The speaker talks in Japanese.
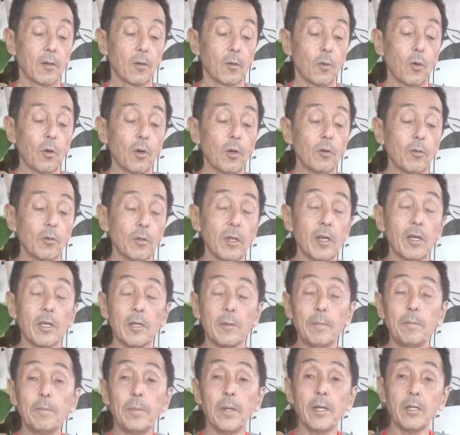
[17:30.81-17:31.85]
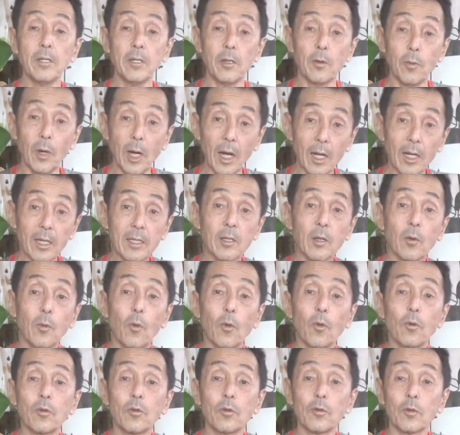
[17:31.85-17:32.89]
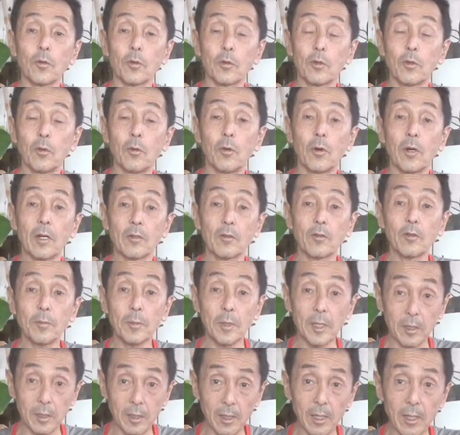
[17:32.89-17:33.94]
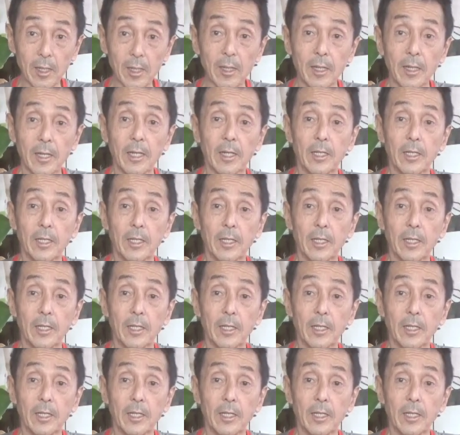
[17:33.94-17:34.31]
これをねいっぺんにわーって多くの人を集めて